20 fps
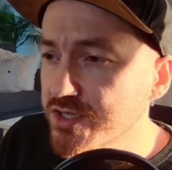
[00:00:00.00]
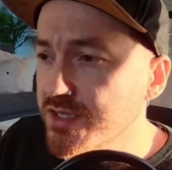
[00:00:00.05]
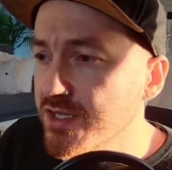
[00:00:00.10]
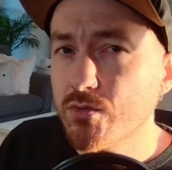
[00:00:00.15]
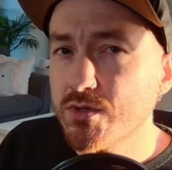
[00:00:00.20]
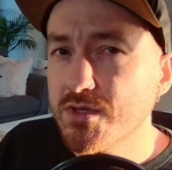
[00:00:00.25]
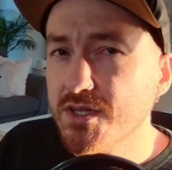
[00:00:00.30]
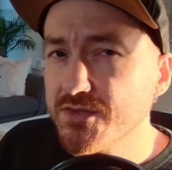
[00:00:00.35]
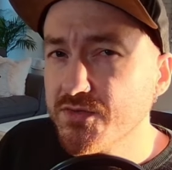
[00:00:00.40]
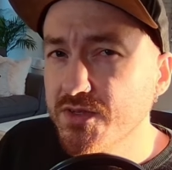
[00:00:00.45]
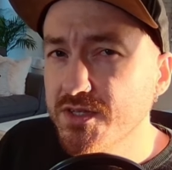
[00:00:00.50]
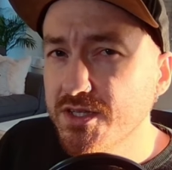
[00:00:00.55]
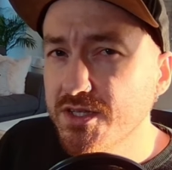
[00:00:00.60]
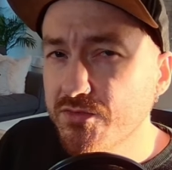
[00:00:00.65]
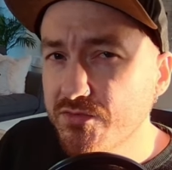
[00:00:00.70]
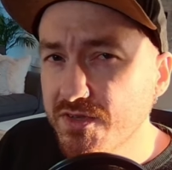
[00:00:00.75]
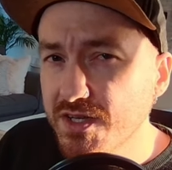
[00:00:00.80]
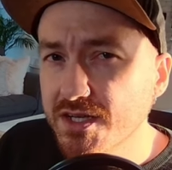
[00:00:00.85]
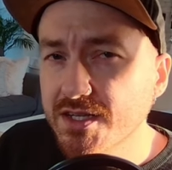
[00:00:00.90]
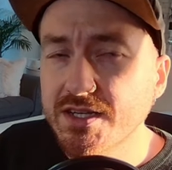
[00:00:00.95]
und das finde ich
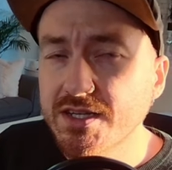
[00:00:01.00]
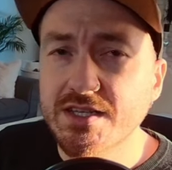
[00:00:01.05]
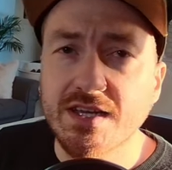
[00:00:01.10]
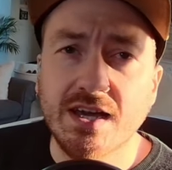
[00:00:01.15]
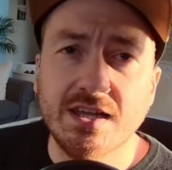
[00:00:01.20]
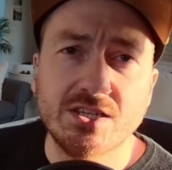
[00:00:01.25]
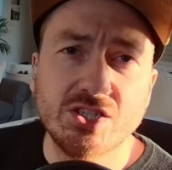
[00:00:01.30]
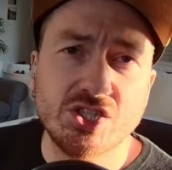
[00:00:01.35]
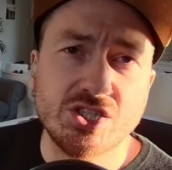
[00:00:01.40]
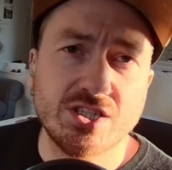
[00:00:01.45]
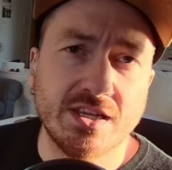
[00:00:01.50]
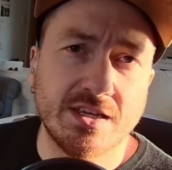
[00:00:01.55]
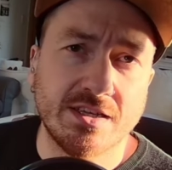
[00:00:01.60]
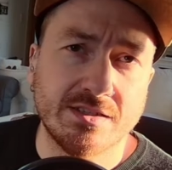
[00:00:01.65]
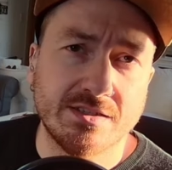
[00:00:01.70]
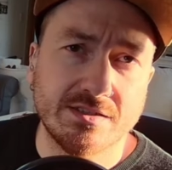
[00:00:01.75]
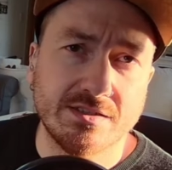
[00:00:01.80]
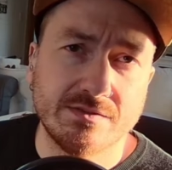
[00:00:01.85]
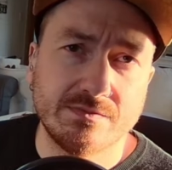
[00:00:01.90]
wirklich anstrengend.